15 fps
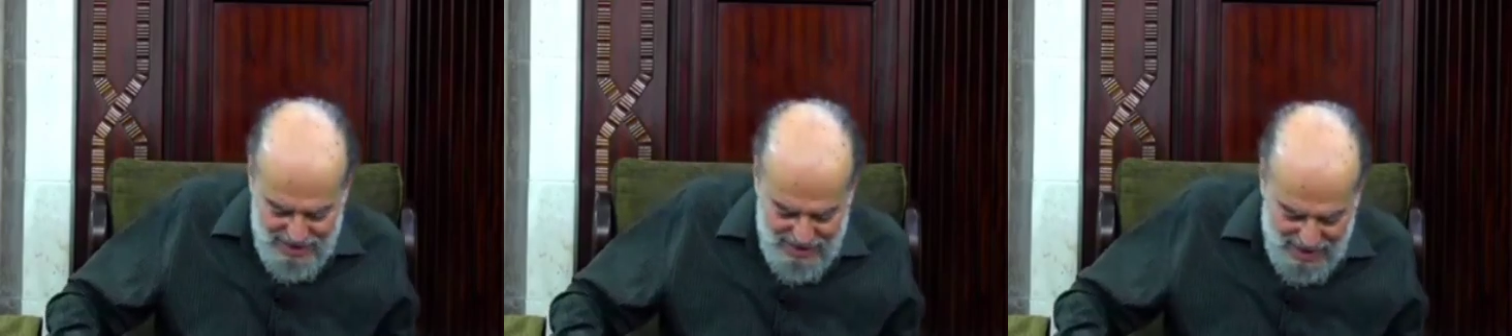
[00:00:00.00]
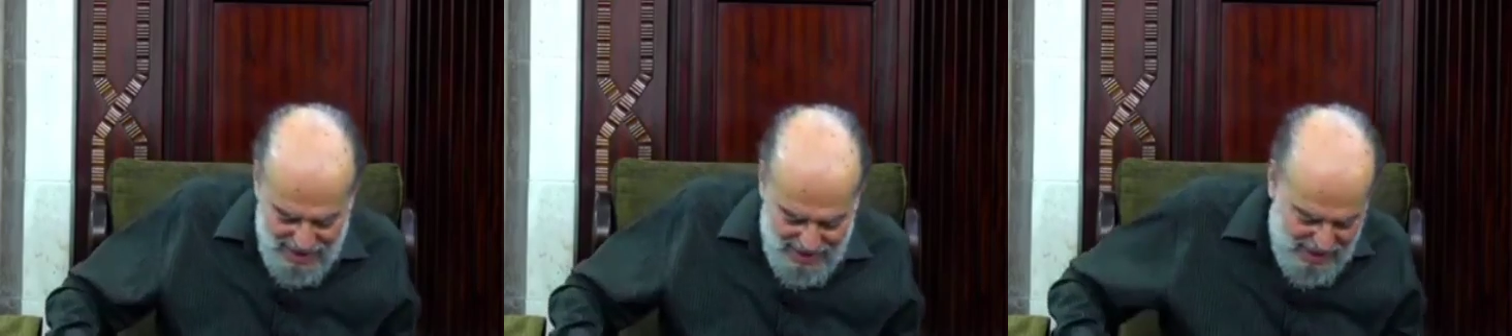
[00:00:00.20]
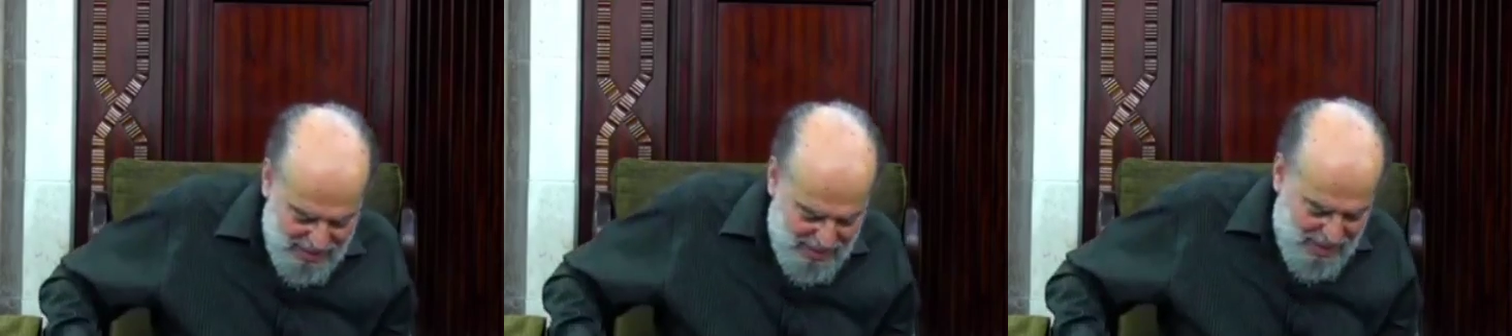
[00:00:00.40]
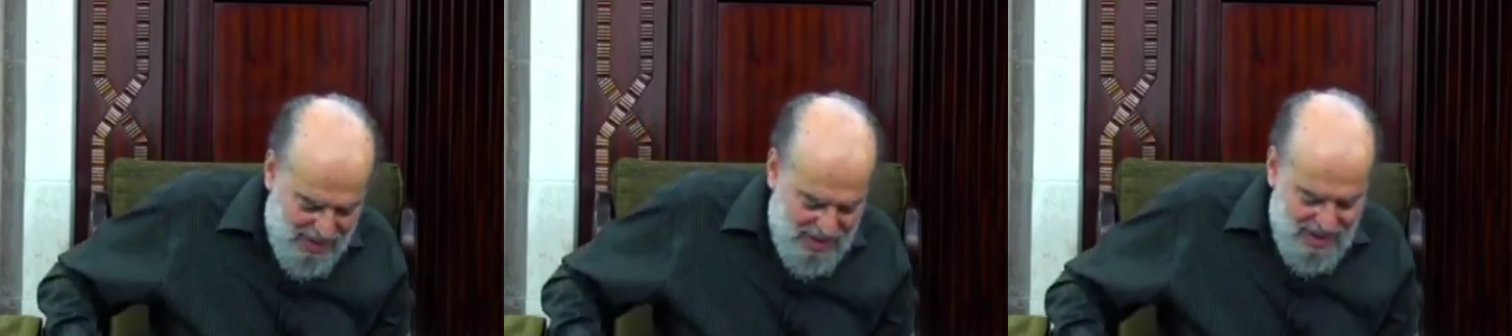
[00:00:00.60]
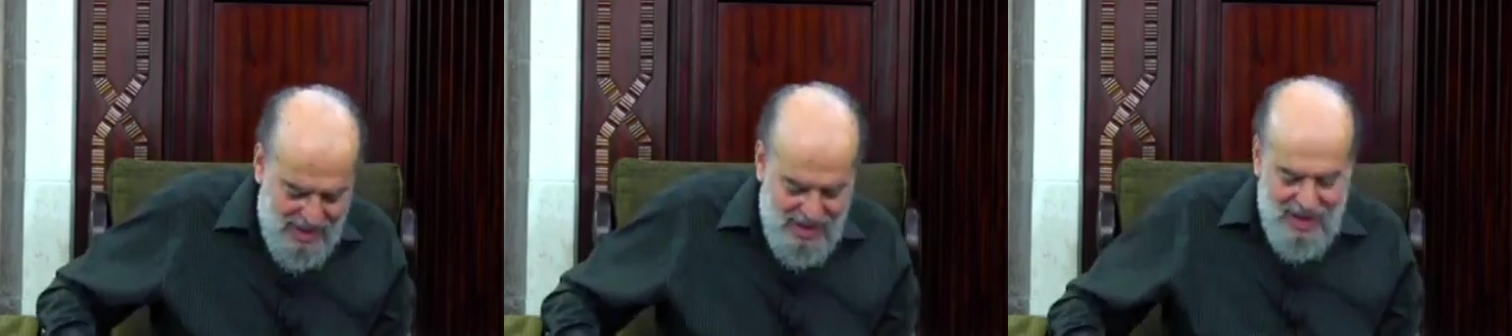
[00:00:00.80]
طيب
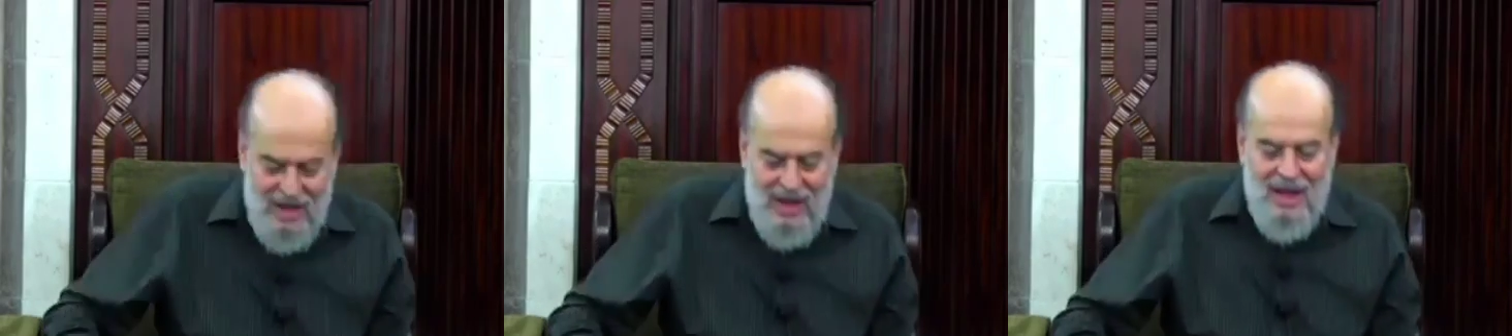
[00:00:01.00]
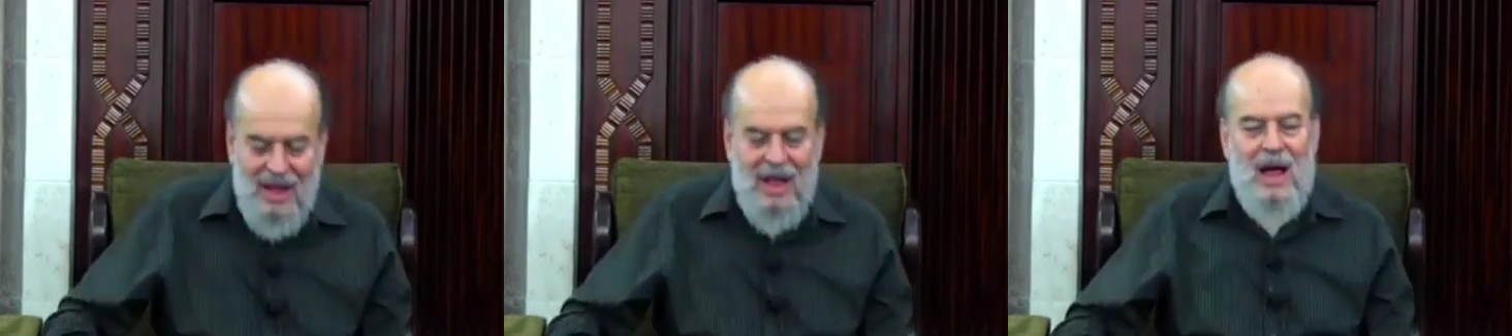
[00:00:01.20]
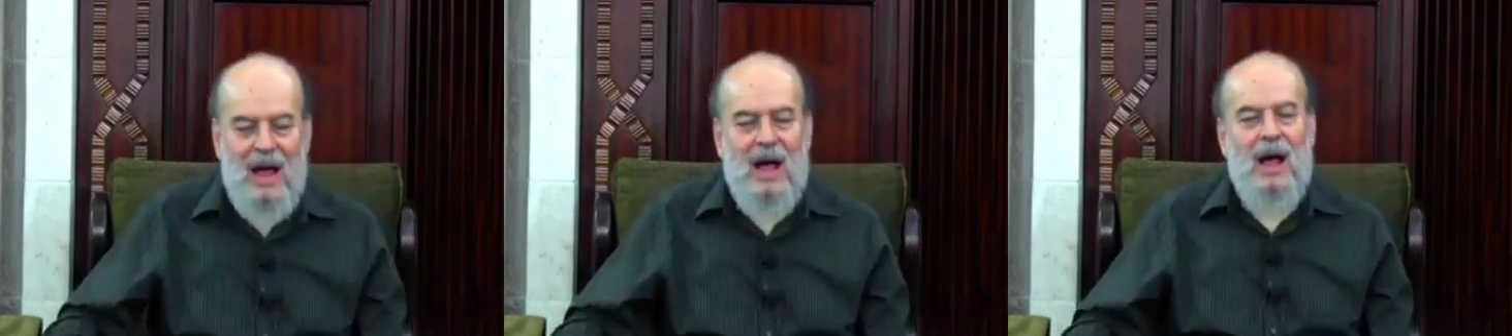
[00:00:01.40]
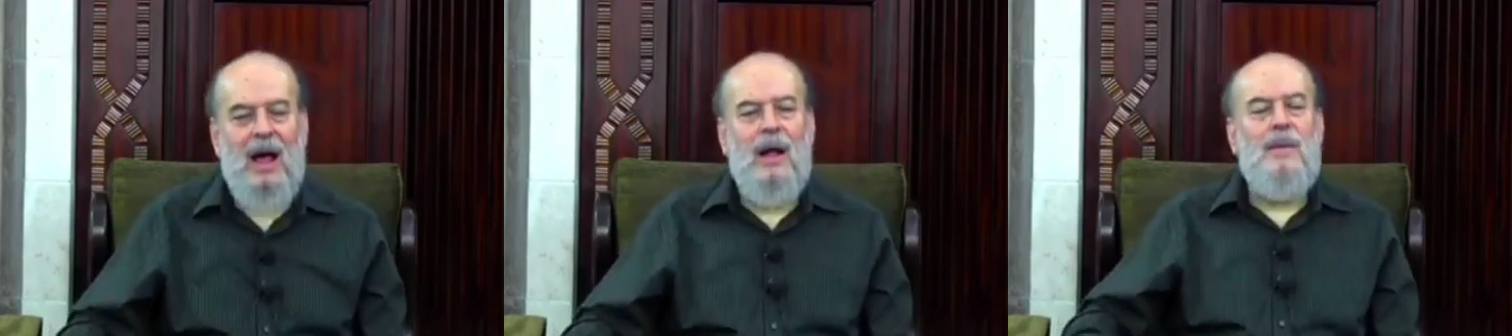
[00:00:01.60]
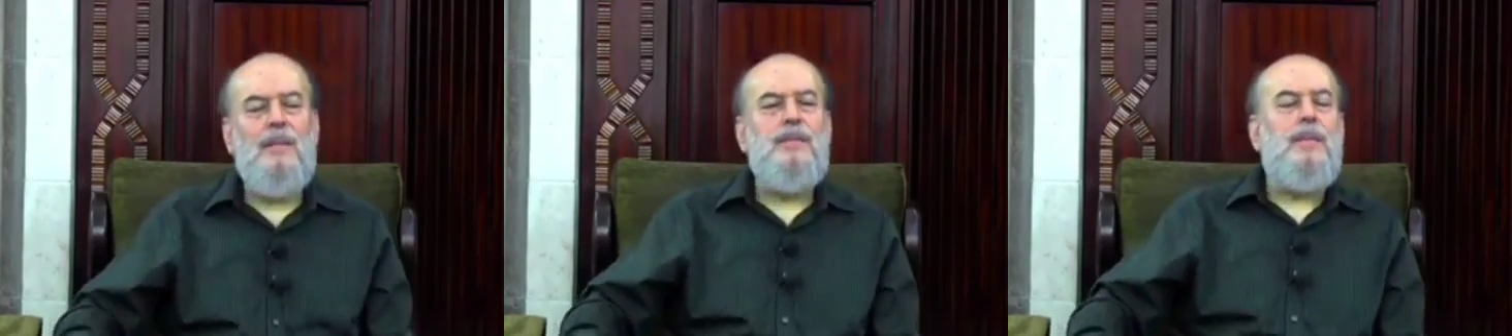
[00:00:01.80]

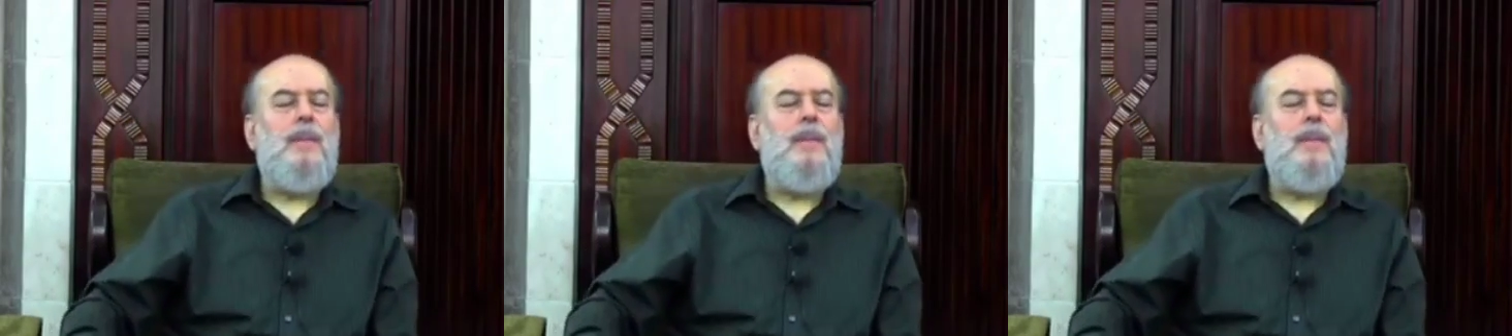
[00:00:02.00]
اه